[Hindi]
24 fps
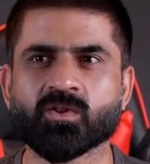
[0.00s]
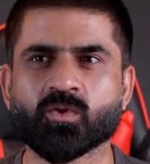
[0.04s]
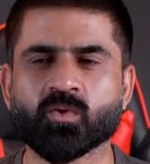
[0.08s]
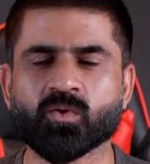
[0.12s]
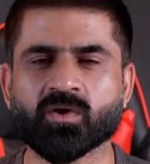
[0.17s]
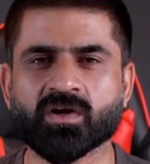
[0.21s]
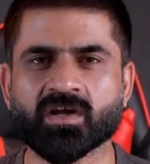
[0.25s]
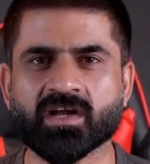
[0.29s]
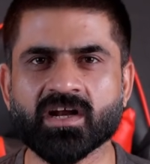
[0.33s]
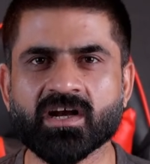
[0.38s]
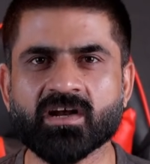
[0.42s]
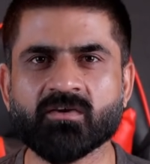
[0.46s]
तो
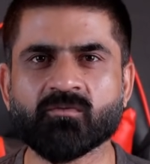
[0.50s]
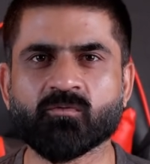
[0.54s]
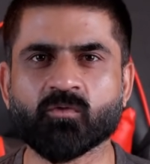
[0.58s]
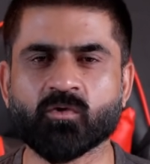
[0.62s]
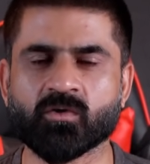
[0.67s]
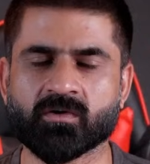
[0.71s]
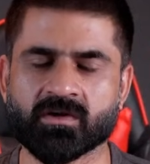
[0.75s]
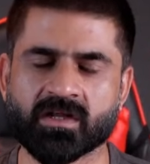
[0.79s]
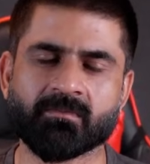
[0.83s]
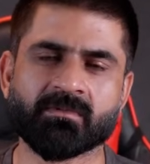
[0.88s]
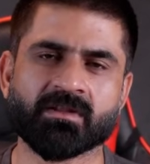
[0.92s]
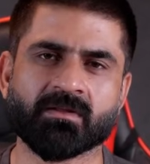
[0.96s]
किट
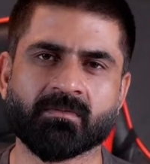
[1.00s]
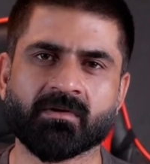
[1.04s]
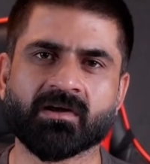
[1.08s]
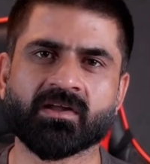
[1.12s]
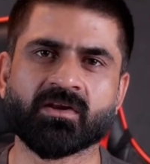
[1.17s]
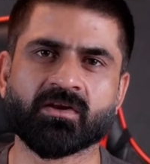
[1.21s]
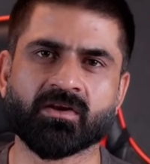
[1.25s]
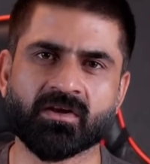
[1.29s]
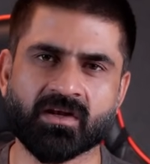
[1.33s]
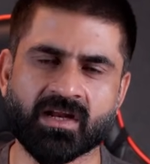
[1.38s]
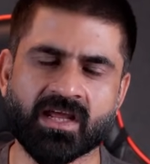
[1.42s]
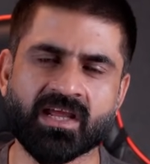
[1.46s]
फोन या मतलब
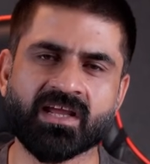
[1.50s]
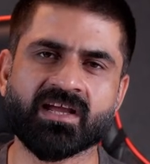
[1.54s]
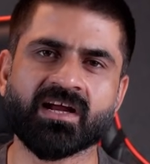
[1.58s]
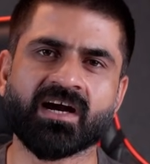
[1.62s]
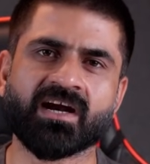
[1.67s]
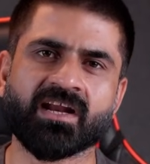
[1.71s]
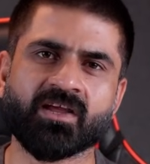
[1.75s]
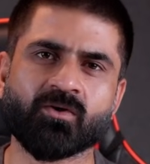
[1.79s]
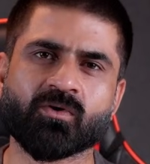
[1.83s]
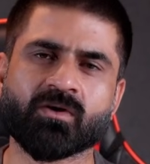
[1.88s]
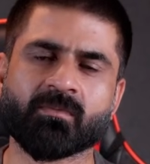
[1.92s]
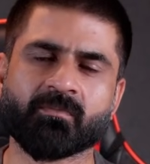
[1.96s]
अगर नई
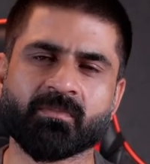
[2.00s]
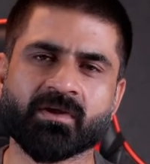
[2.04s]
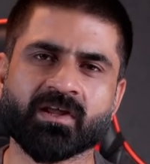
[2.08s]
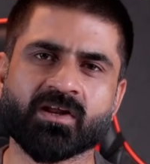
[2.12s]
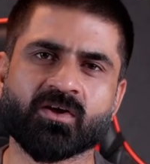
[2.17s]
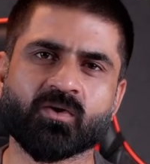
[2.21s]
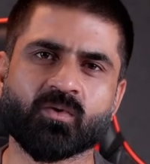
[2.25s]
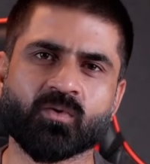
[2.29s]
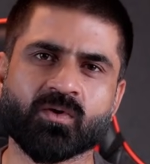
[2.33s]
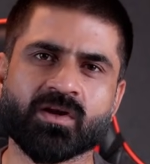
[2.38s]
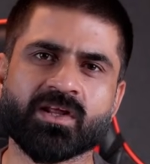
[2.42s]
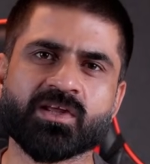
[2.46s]
गाड़ी को कंपेयर
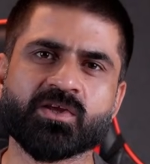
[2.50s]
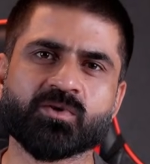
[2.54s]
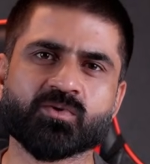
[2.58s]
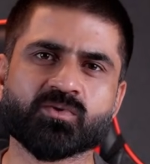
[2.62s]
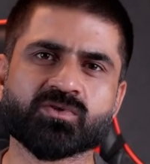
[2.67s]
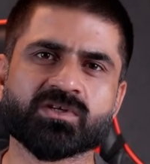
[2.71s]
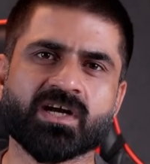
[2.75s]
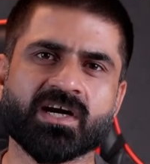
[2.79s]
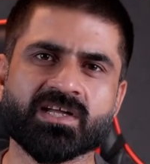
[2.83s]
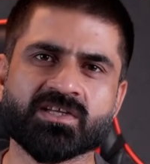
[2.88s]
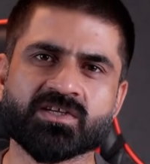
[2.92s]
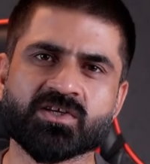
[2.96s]
करोगे ना
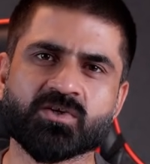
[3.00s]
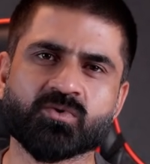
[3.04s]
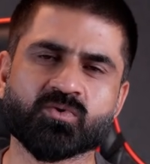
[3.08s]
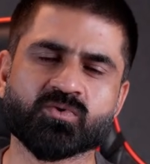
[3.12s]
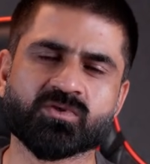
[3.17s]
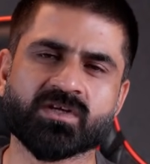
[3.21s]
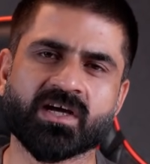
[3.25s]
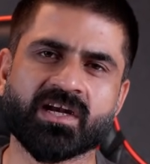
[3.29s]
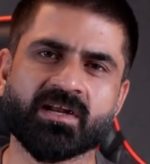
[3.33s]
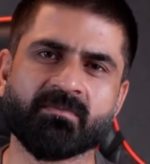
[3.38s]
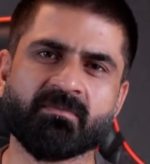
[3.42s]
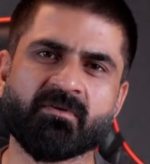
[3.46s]
यूज़ गाड़ी से
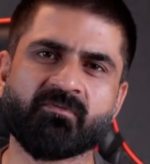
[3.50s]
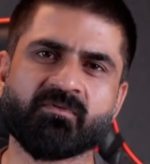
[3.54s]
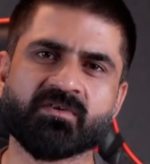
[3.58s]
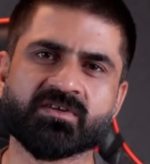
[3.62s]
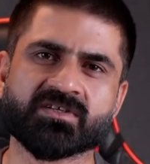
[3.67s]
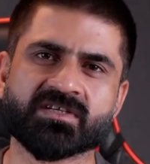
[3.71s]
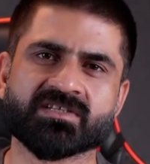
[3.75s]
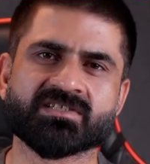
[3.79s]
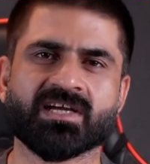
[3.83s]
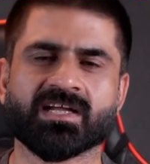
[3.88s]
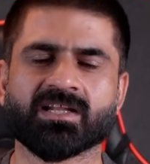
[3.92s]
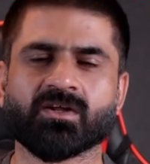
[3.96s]
यूज़ गाड़ी में
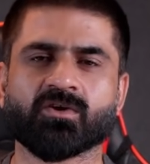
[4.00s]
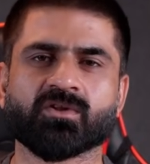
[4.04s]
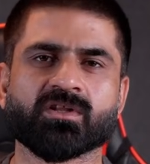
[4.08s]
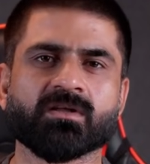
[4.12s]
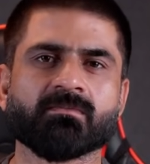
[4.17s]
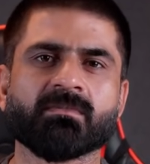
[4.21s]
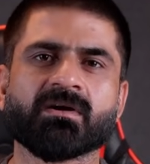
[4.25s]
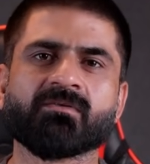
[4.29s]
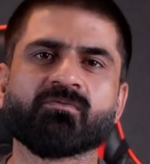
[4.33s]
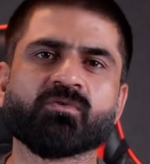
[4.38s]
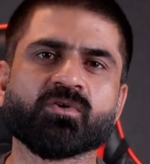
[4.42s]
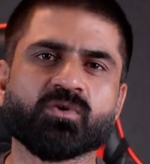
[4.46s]
फीचर ज़्यादा
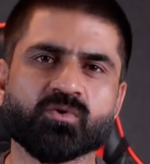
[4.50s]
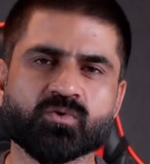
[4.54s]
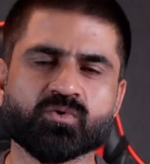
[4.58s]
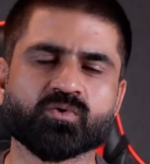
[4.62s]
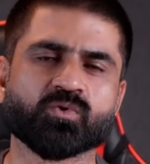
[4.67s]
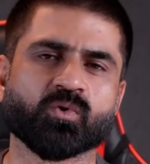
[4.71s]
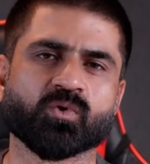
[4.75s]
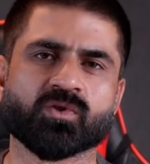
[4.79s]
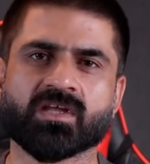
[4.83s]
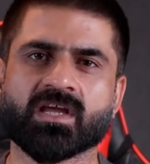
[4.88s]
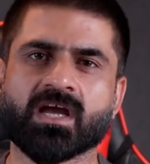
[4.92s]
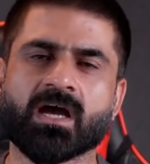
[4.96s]
होते हैं बट वो
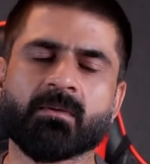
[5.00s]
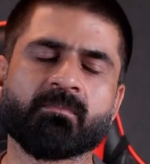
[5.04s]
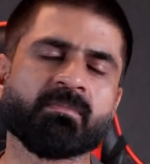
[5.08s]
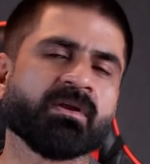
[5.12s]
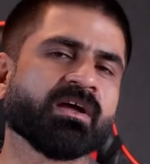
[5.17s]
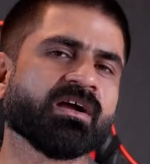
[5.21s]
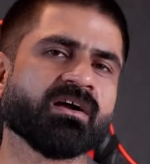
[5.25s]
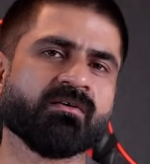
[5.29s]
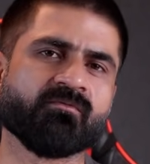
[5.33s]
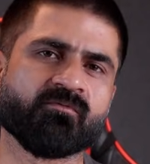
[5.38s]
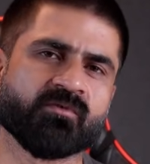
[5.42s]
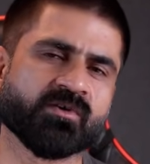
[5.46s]
यूज़ होती है
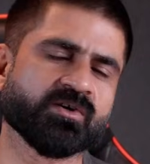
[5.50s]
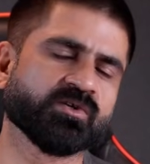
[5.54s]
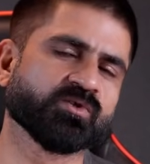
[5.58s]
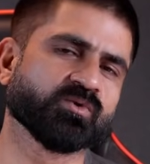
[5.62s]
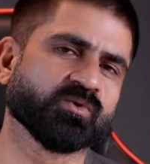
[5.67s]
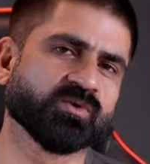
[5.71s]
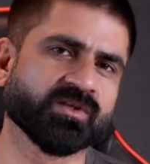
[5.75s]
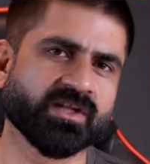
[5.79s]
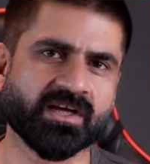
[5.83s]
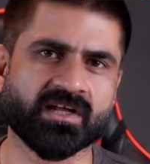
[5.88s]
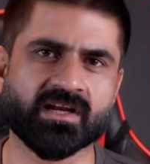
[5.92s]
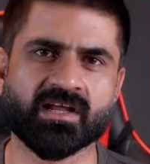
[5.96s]
अपना कंफर्ट
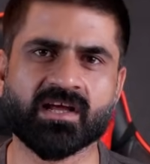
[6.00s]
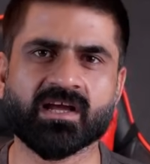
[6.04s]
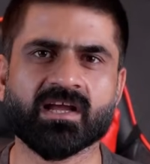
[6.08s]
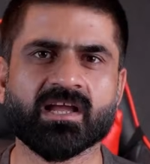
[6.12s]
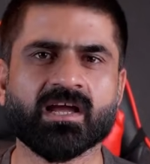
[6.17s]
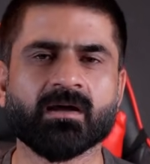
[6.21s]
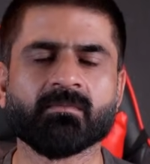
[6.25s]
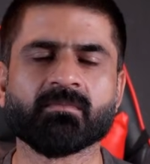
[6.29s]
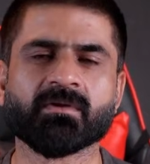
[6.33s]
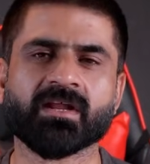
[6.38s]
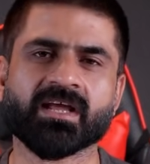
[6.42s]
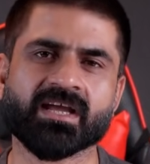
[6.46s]
जोन देखना है
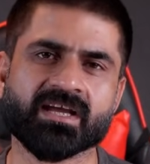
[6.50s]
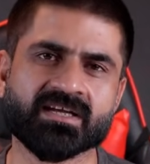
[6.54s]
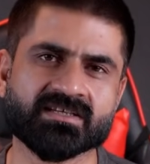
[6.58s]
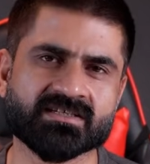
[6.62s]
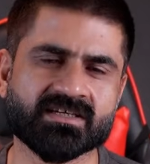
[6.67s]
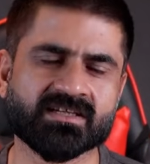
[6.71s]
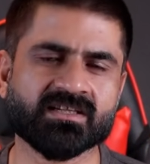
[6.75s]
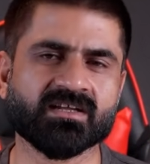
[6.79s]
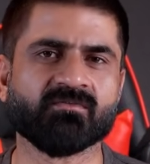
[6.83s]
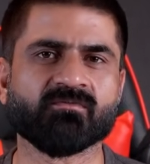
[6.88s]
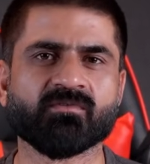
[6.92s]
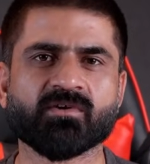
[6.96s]
कि आप नए के
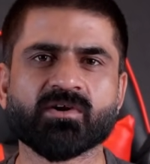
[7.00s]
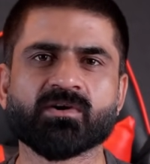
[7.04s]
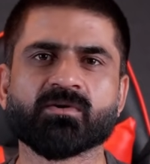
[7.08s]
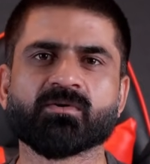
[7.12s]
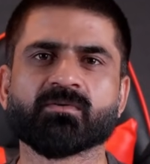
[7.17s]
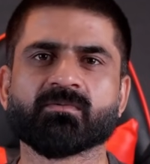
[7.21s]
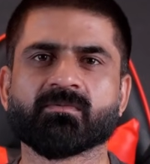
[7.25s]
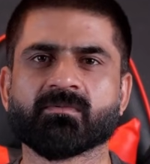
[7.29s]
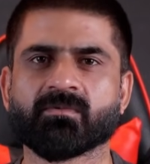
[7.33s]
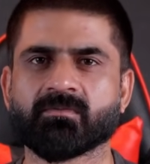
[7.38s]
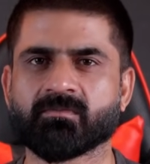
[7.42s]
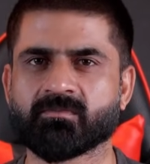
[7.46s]
साथ
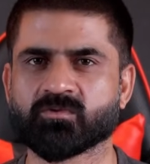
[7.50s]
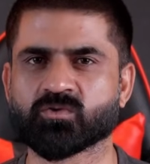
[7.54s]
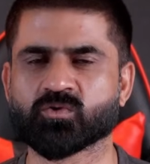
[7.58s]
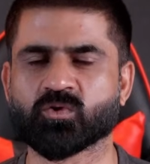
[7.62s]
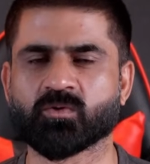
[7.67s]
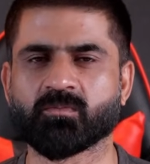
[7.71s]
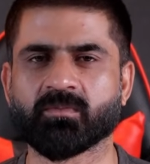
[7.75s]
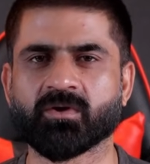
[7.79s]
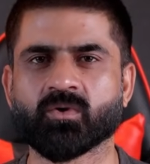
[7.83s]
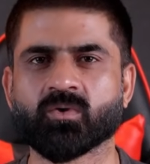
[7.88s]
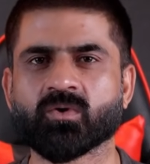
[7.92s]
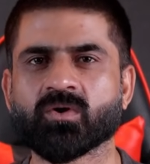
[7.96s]
कंफर्ट
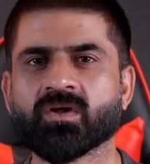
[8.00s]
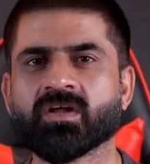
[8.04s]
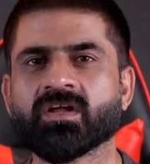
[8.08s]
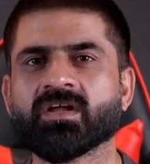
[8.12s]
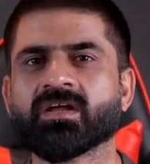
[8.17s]
जोन में हो